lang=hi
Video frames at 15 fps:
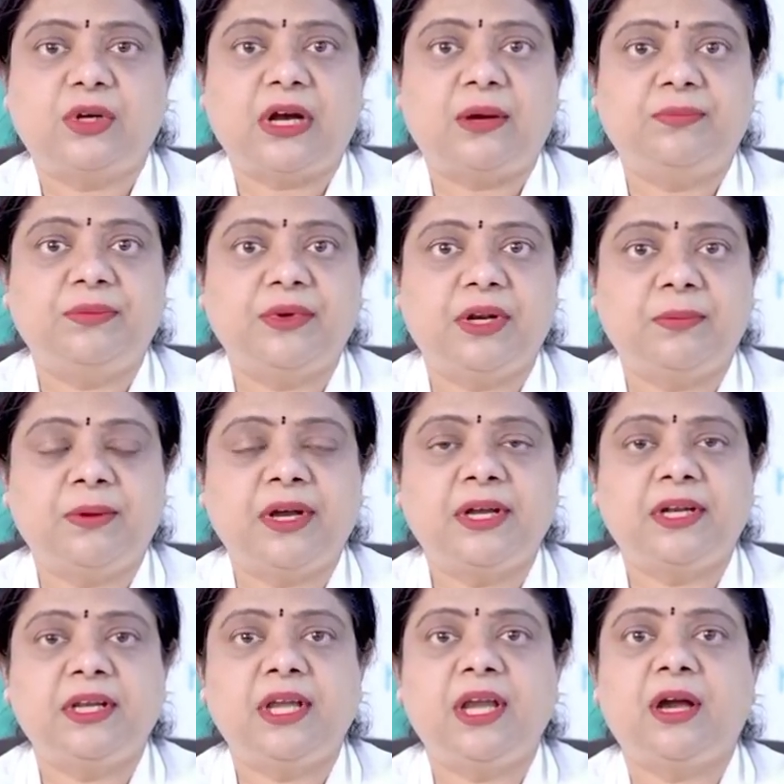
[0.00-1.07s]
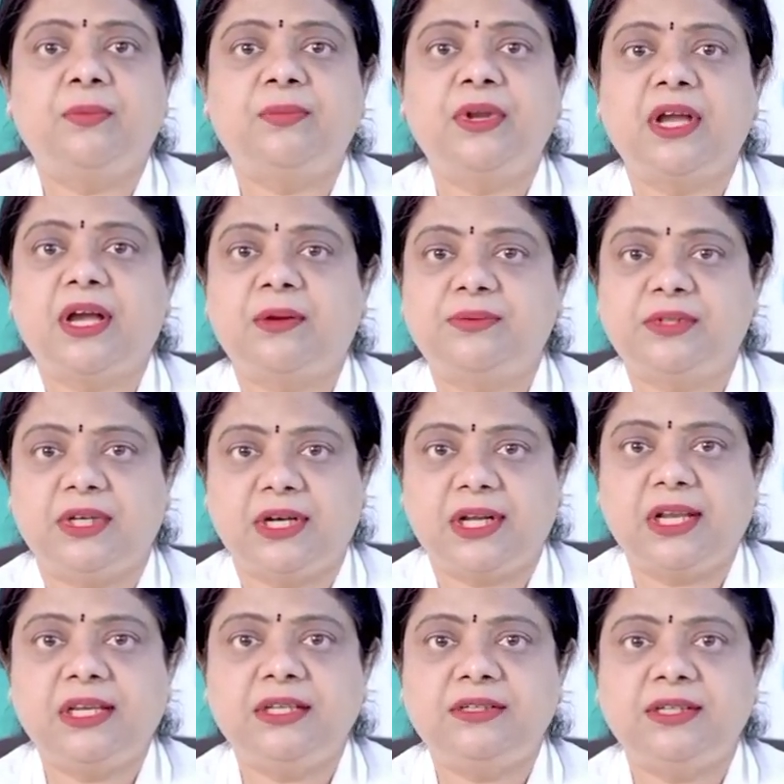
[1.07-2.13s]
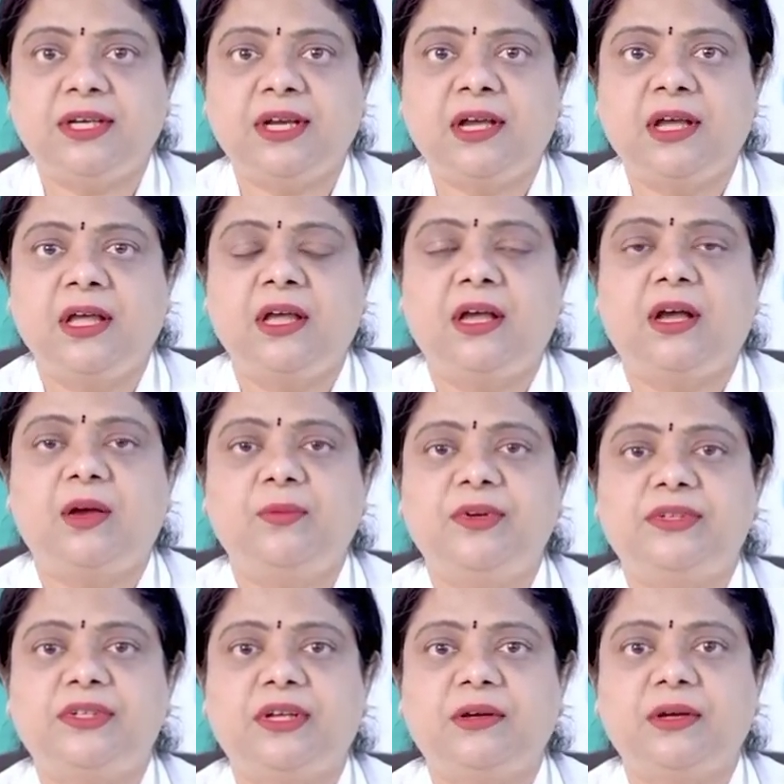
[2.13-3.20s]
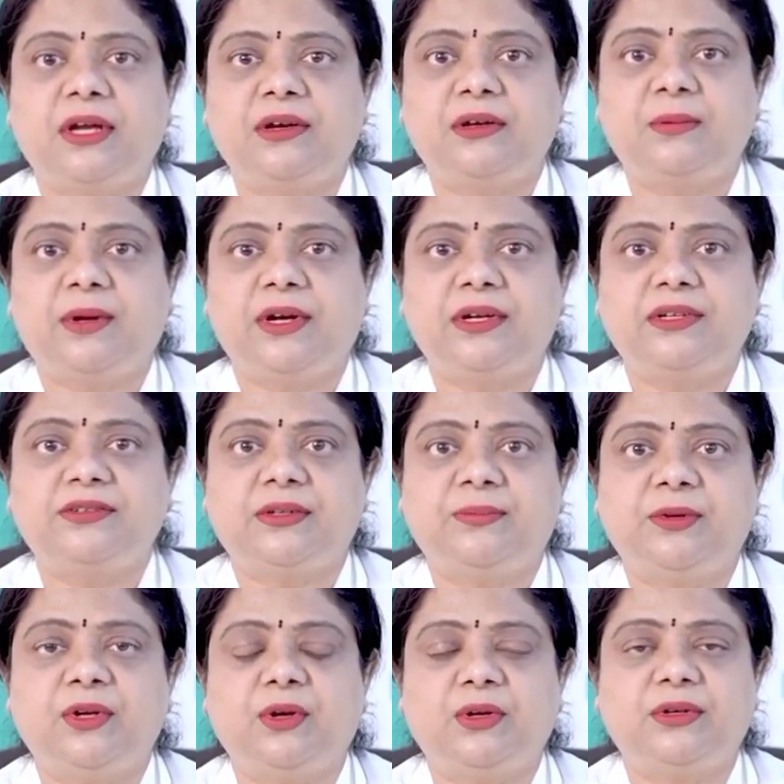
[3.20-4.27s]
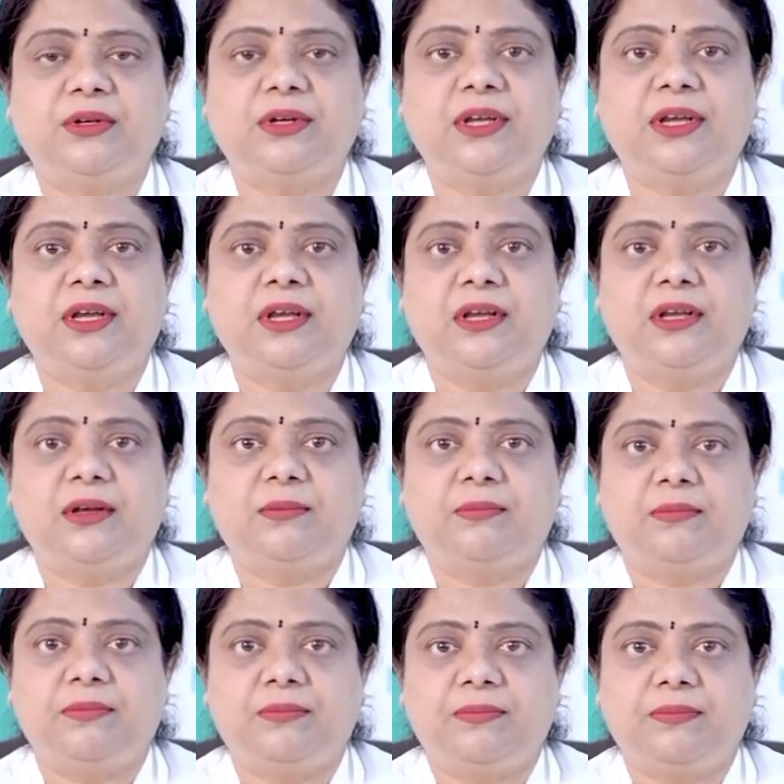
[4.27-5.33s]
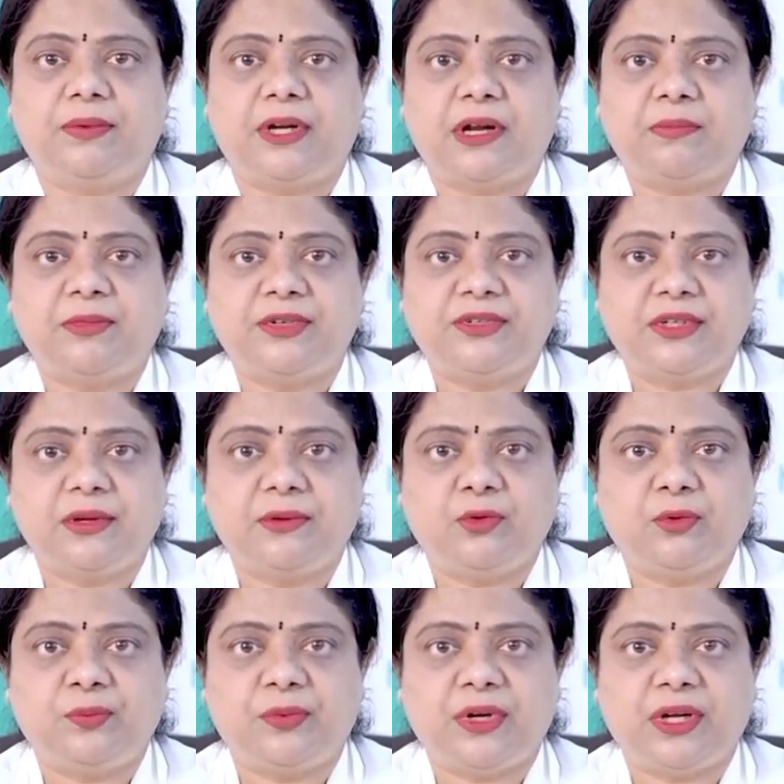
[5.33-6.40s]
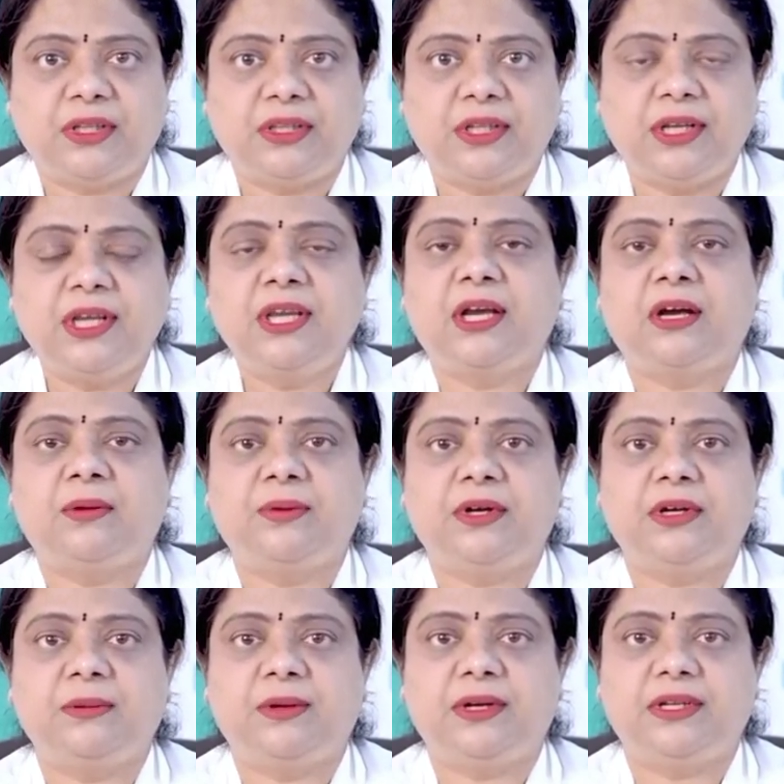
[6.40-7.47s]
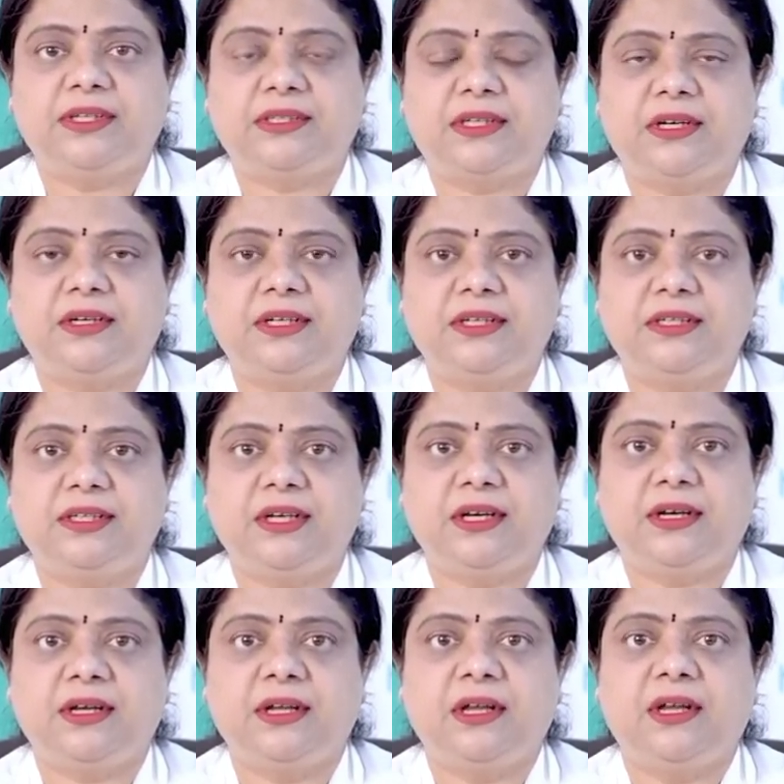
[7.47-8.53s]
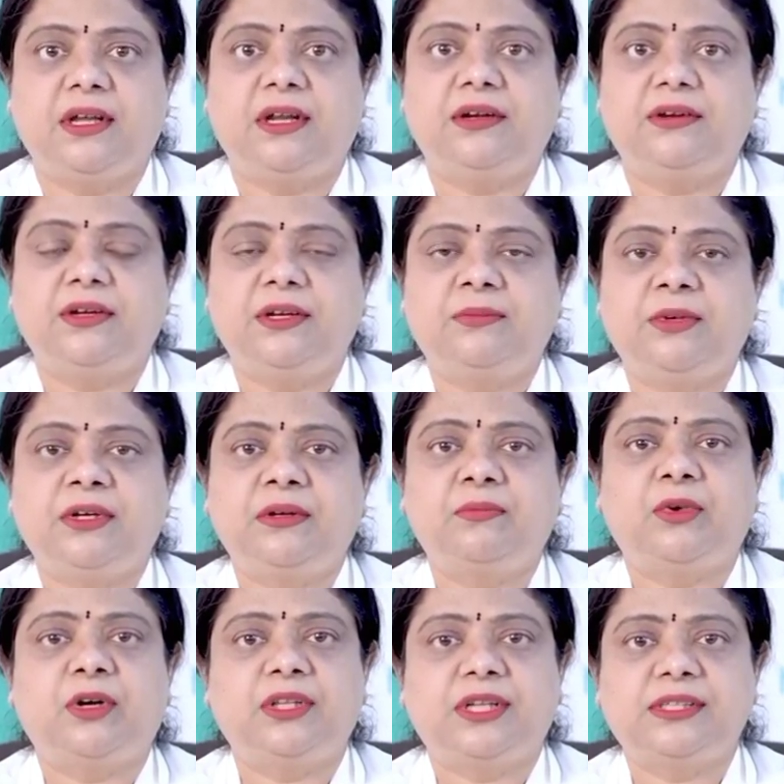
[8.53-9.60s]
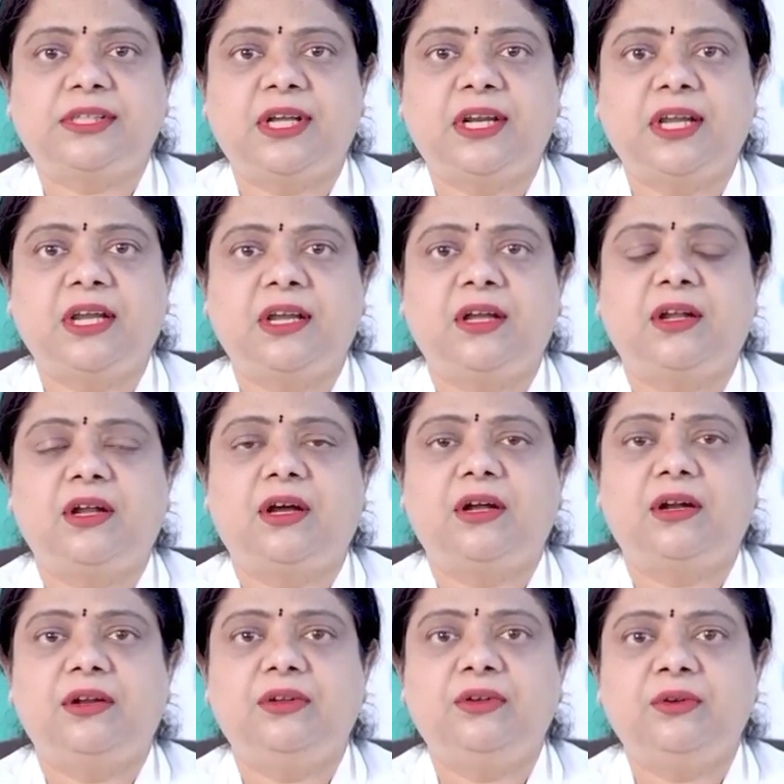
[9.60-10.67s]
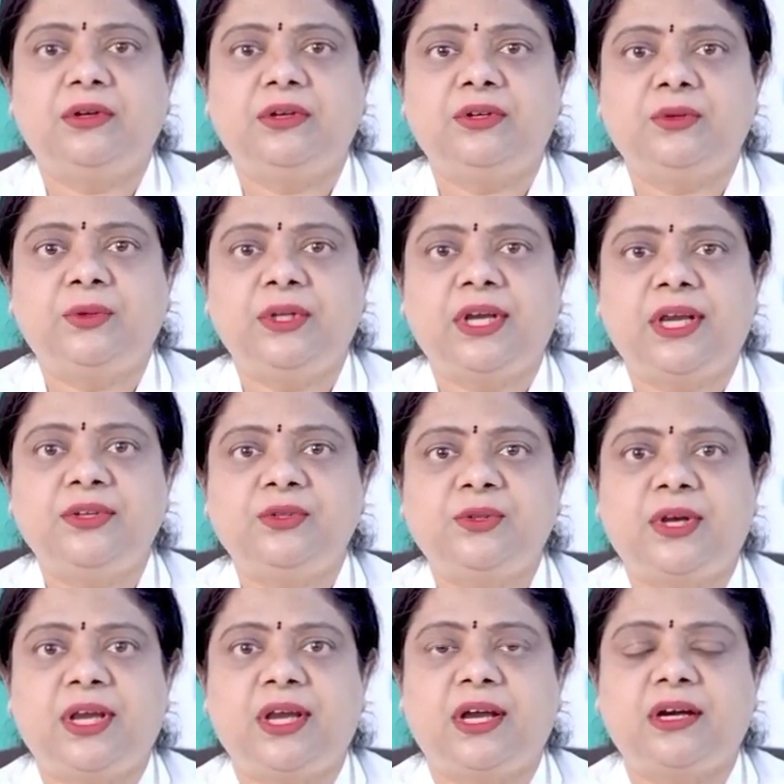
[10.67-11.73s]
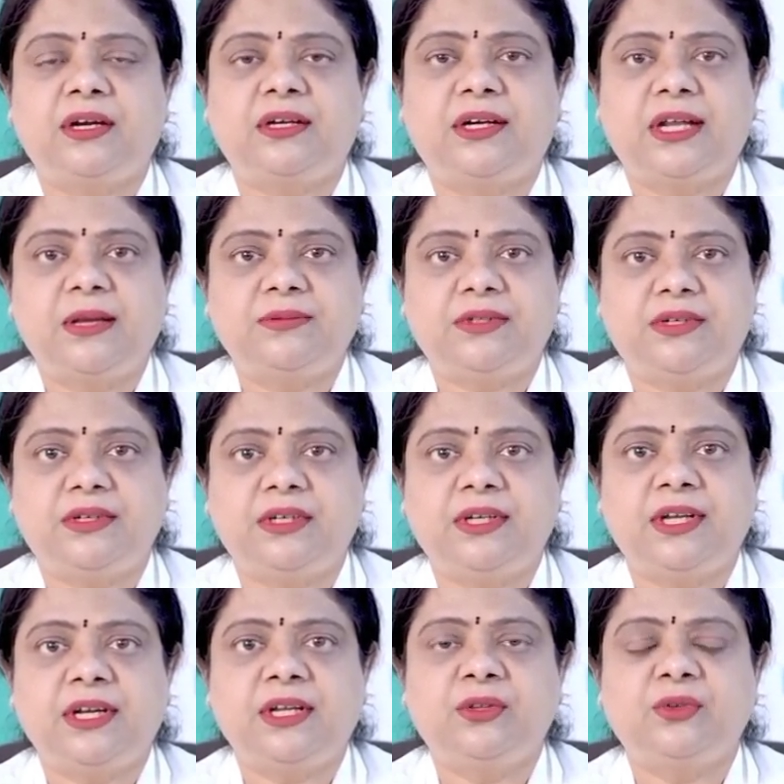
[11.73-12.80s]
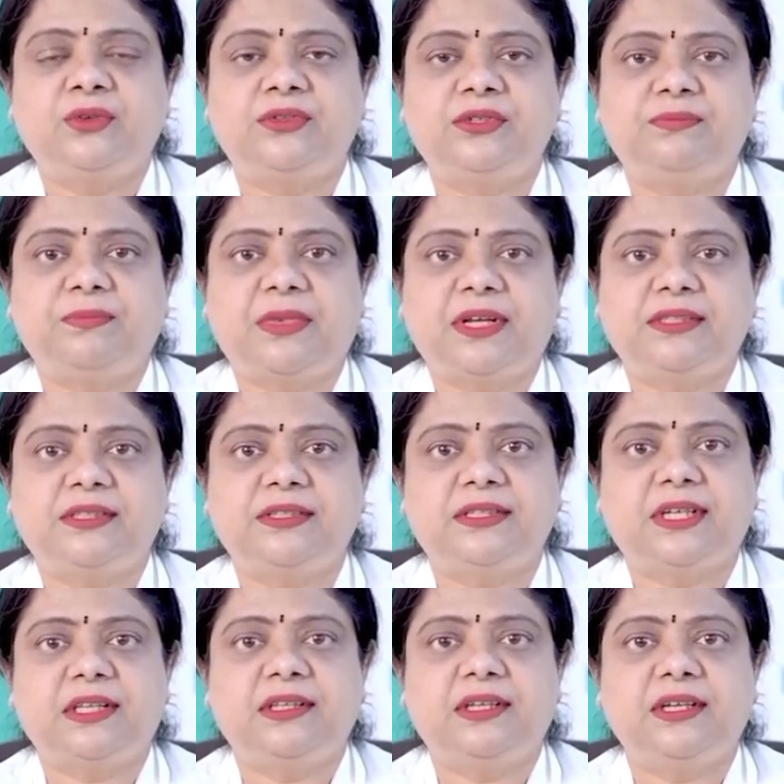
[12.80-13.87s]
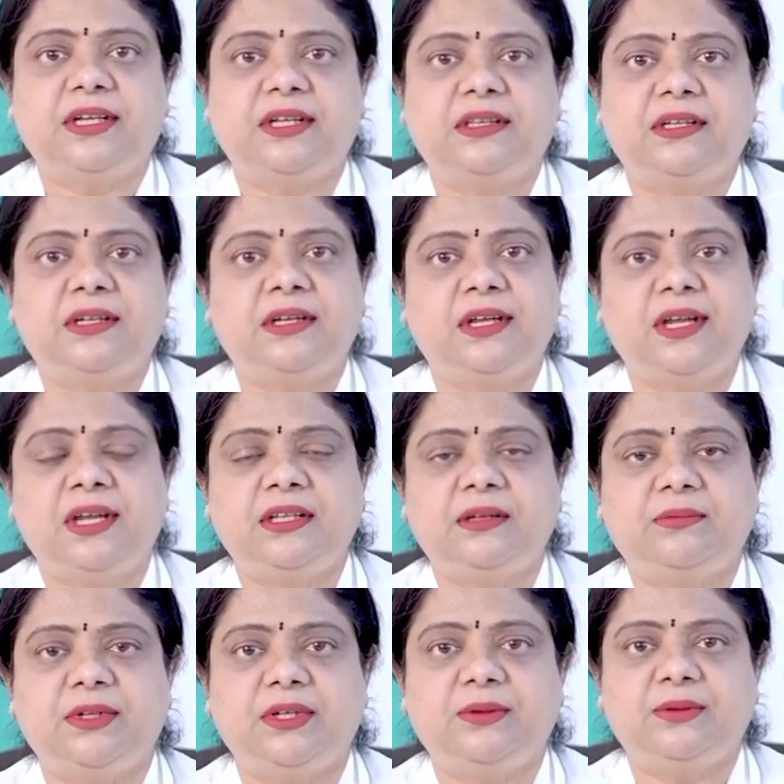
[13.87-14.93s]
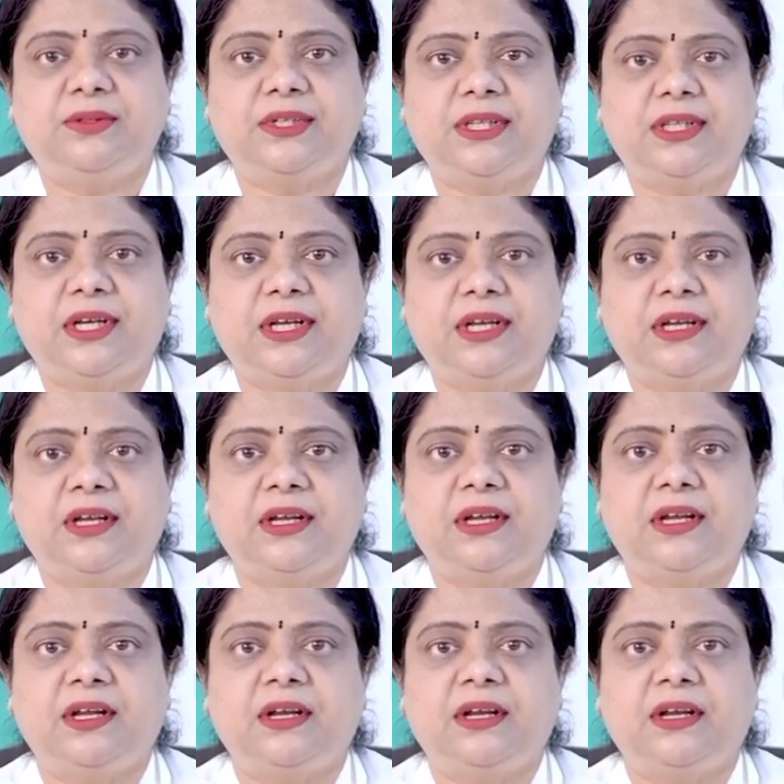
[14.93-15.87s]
जो आप कृपा करके अपने आप से ना लीजिएगा हमेशा एंटीबायोटिक्स अपने डॉक्टर के परामर्श के उपरांत ही आप एंटीबायोटिक स्टार्ट कीजिएगा ट्रीटमेंट बहुत आसान है यू जो है अगर टाइम से ट्रीट करें तो पाँच से सात दिन के अंदर एकदम ठीक हो जाता है